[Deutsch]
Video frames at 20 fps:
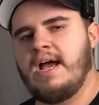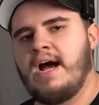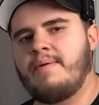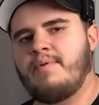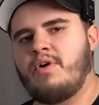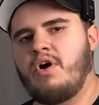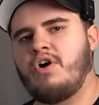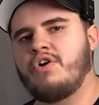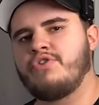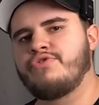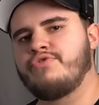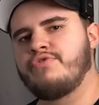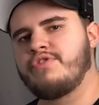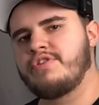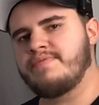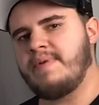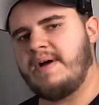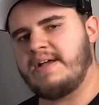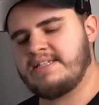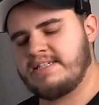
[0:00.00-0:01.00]
aber auch
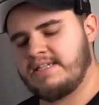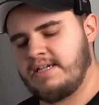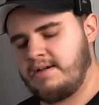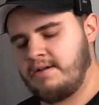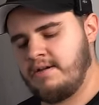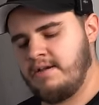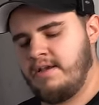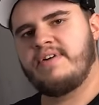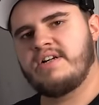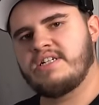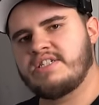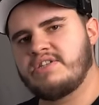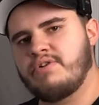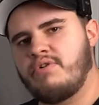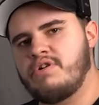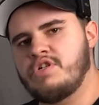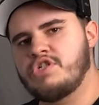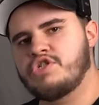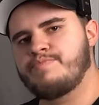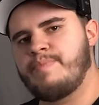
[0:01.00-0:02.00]
durchs Wasser, weil
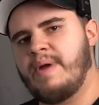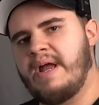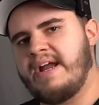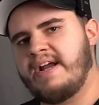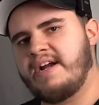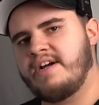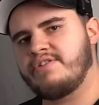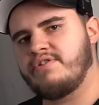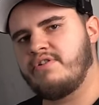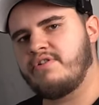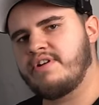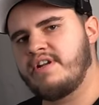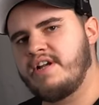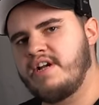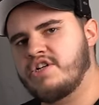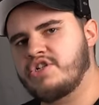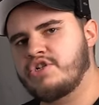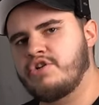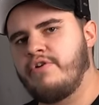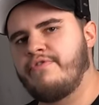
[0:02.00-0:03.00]
Soll speichert auch
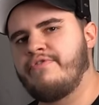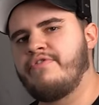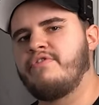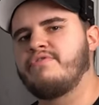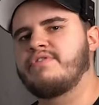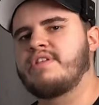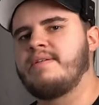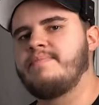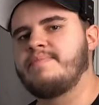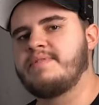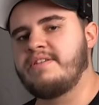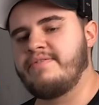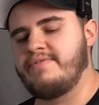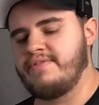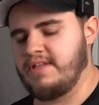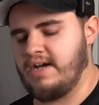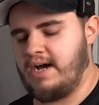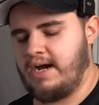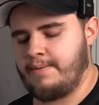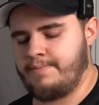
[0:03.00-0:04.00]
Nährstoffe und gibt sie
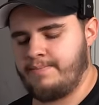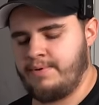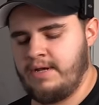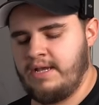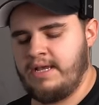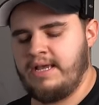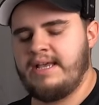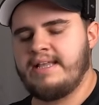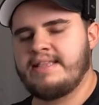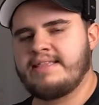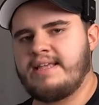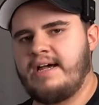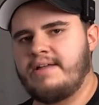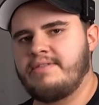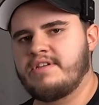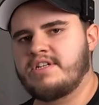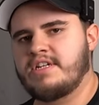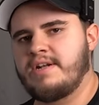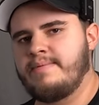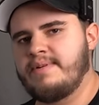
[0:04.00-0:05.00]
wieder ab.
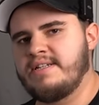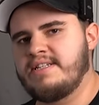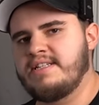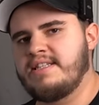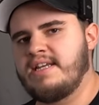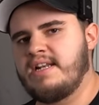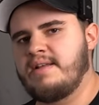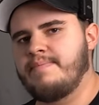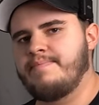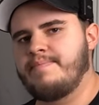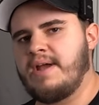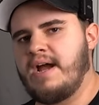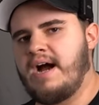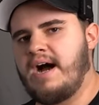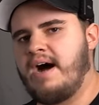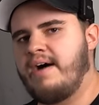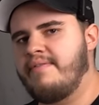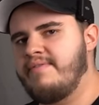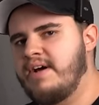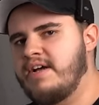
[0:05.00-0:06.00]
Dann stabilisiert er den
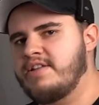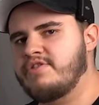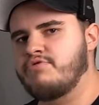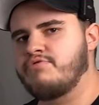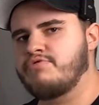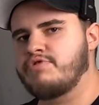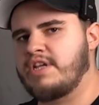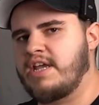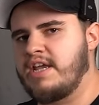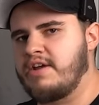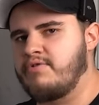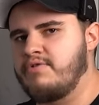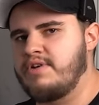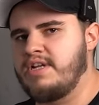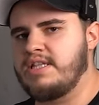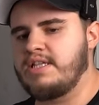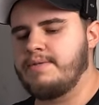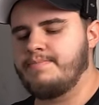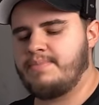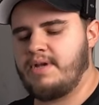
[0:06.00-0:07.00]
pH-Wert und
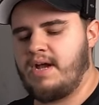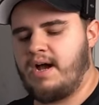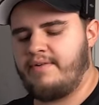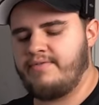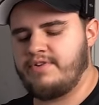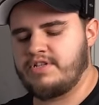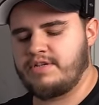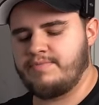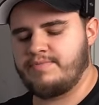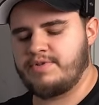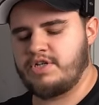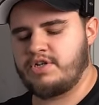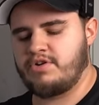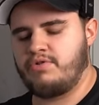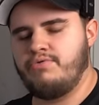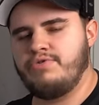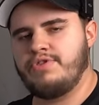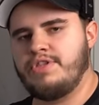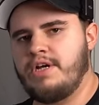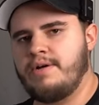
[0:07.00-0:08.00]
reguliert den pH-Wert so ein bisschen
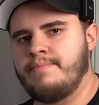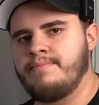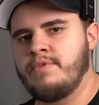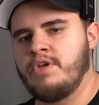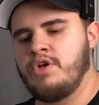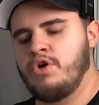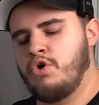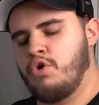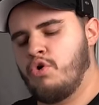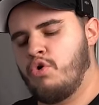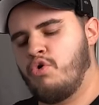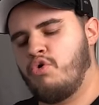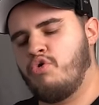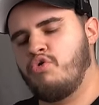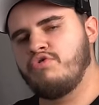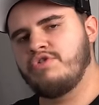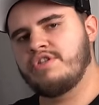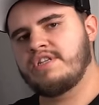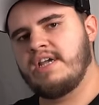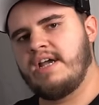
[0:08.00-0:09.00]
runter
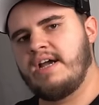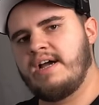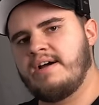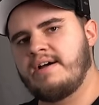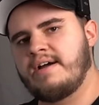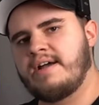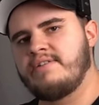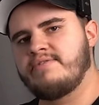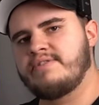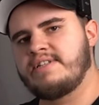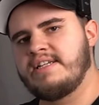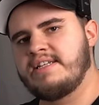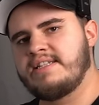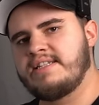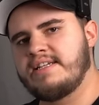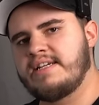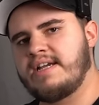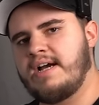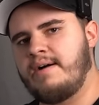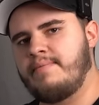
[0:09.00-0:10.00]
und er reduziert
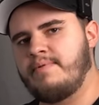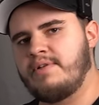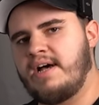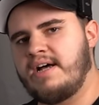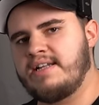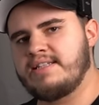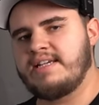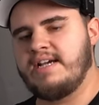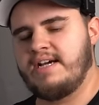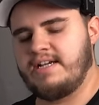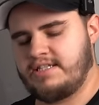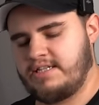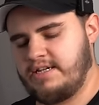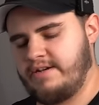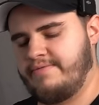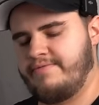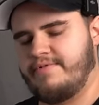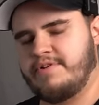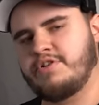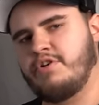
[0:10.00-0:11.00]
die
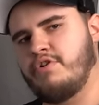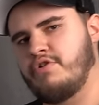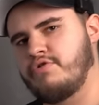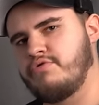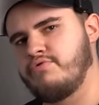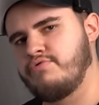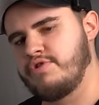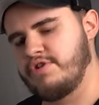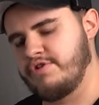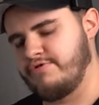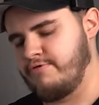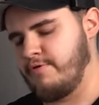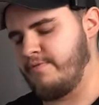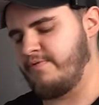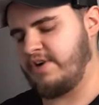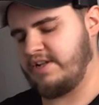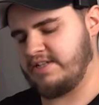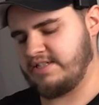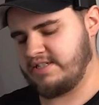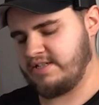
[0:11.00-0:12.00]
Carbonathärte, was auch gut ist für
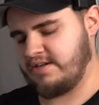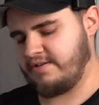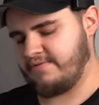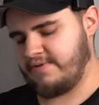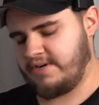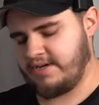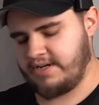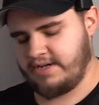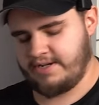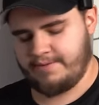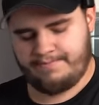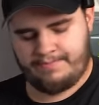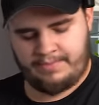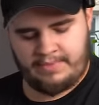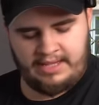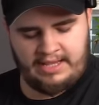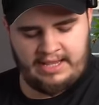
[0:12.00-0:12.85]
Pflanzenaquarien.